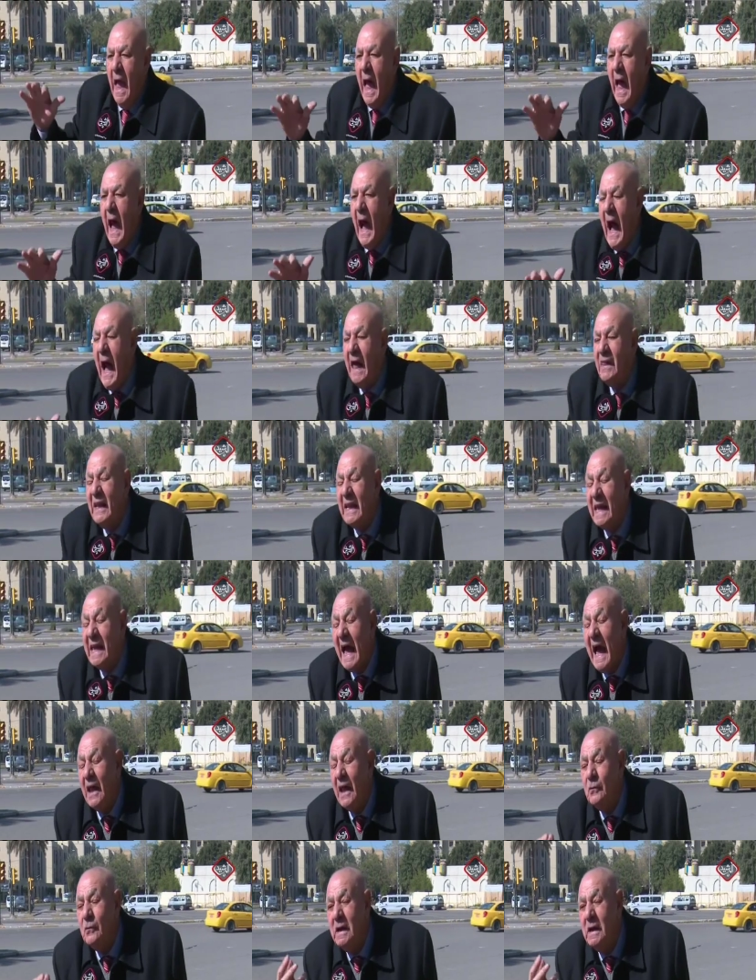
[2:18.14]
هذا
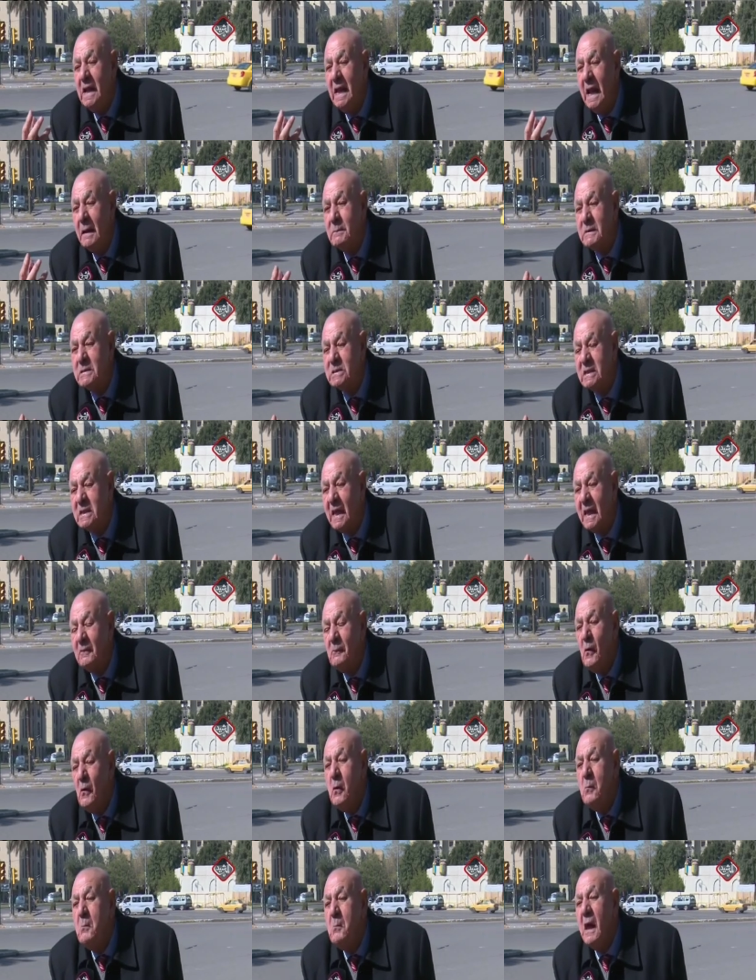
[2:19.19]
القانون اللي لما صدر
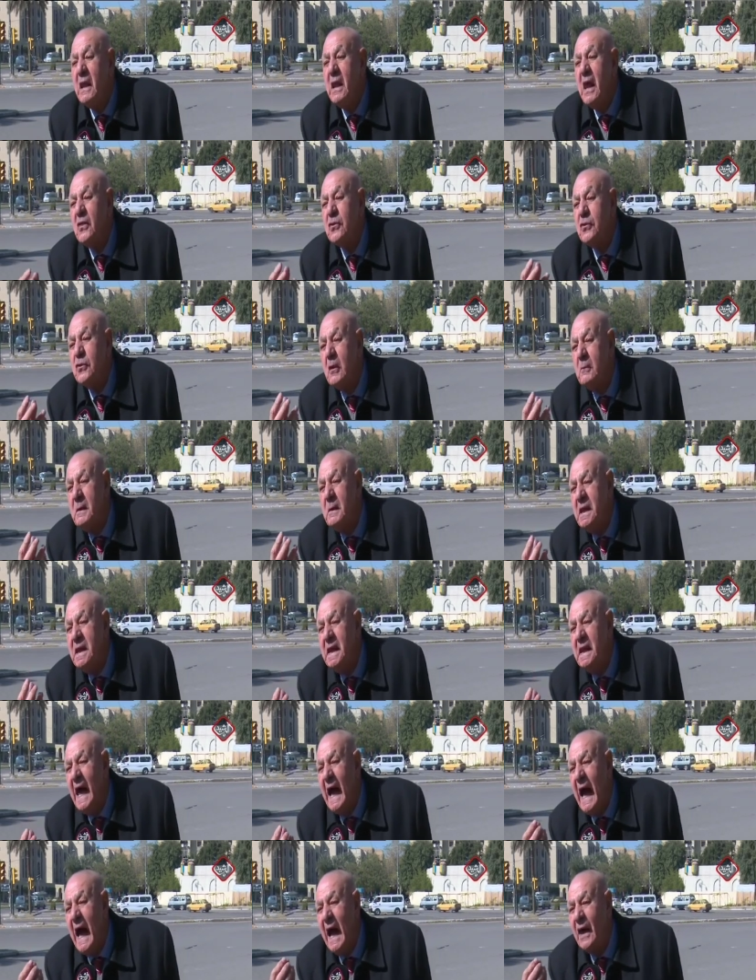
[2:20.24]
ما
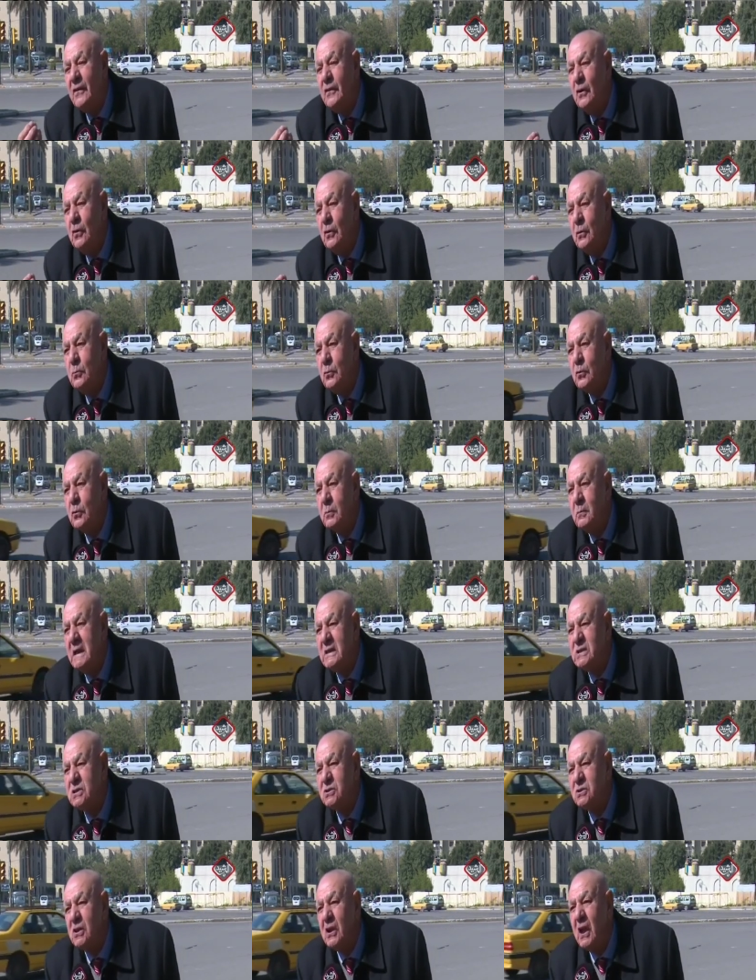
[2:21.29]
ضمن هذه الامور ما
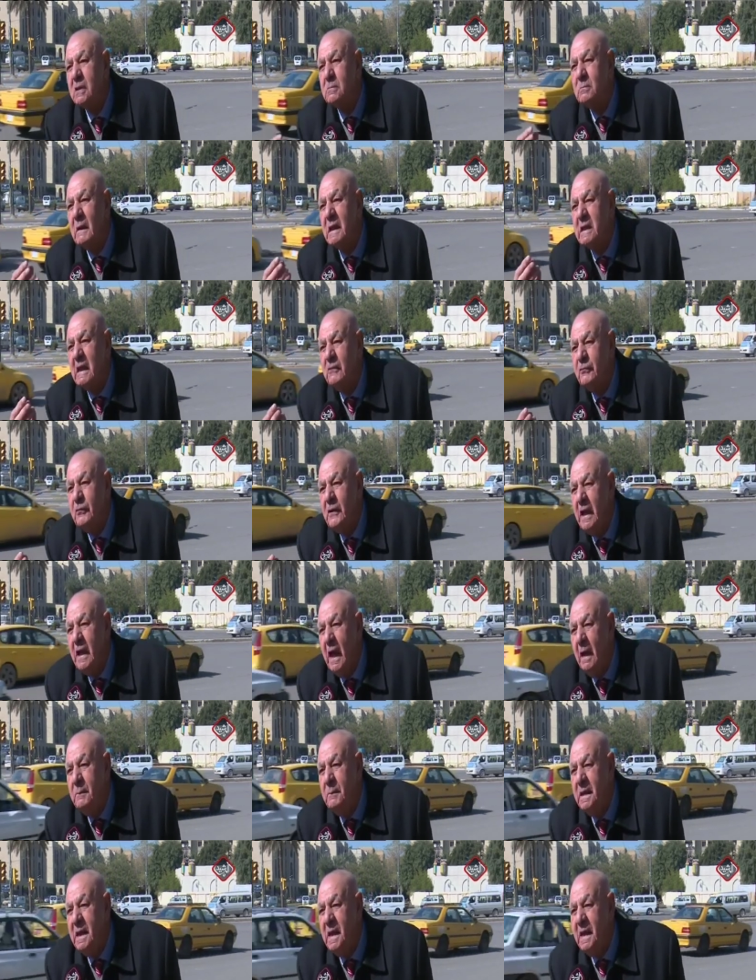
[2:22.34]
اشترط مثل في
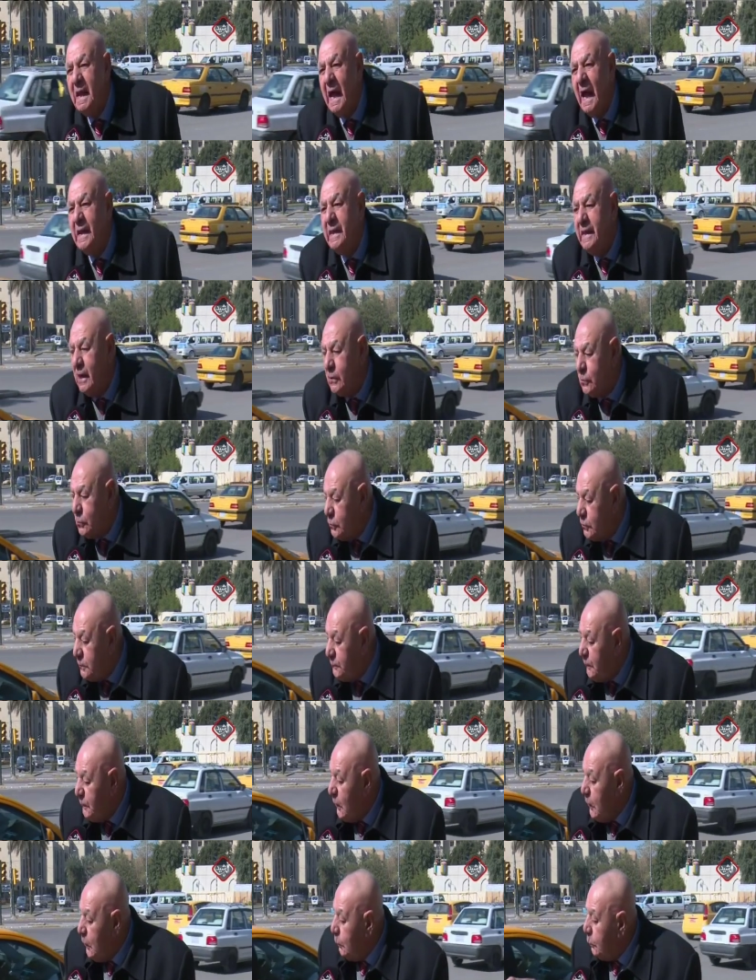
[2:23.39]
الامين ان يكون
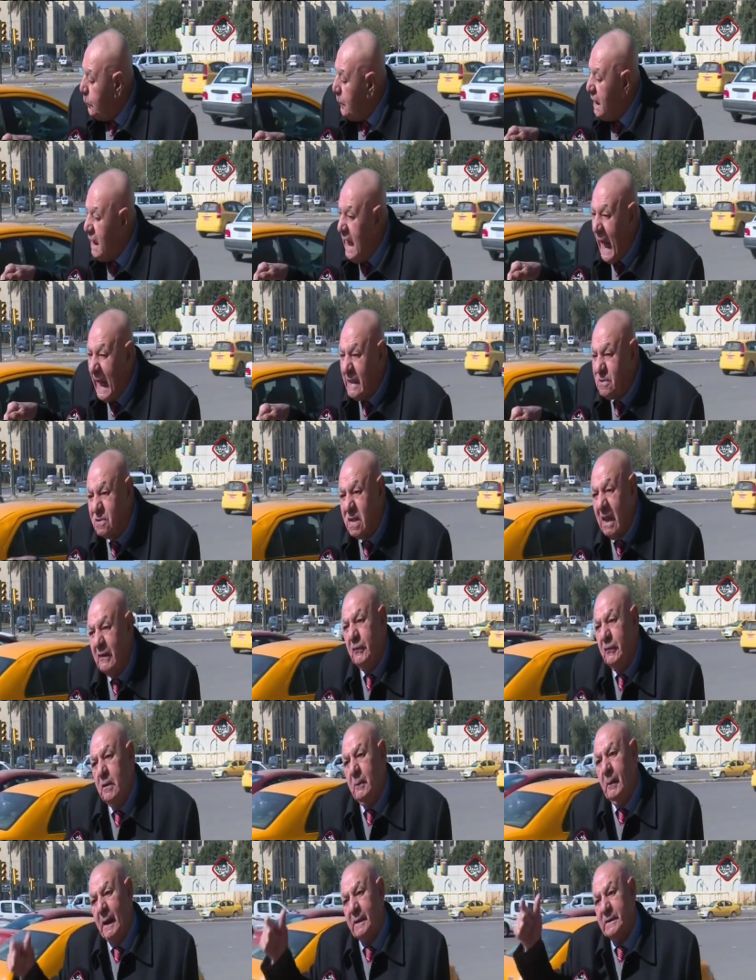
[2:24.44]
ولادته
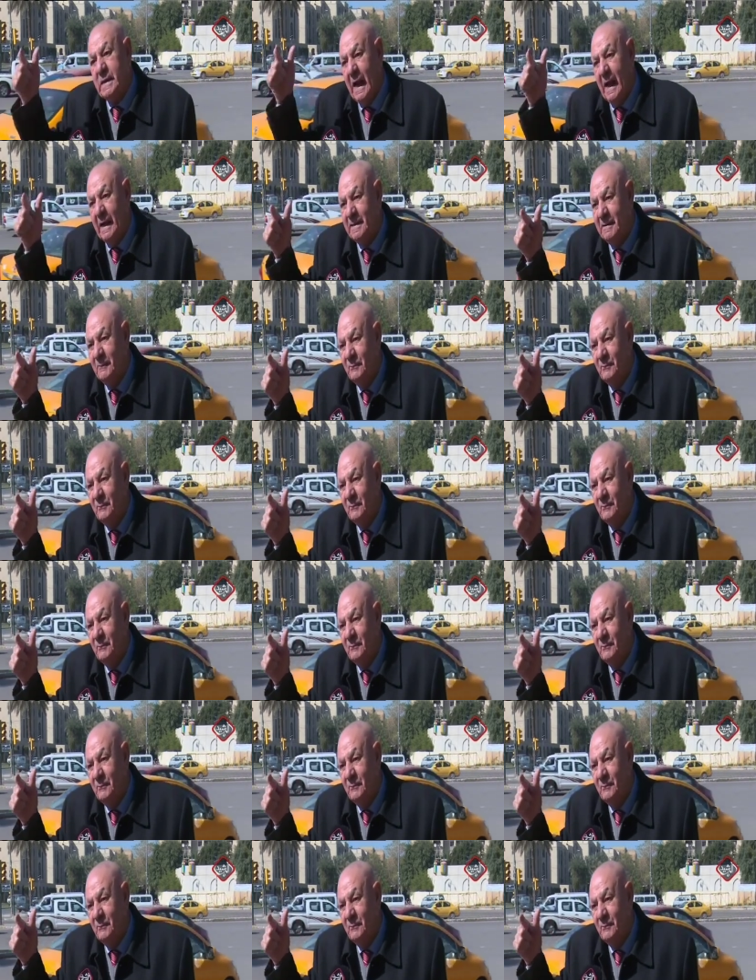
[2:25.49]
في بغداد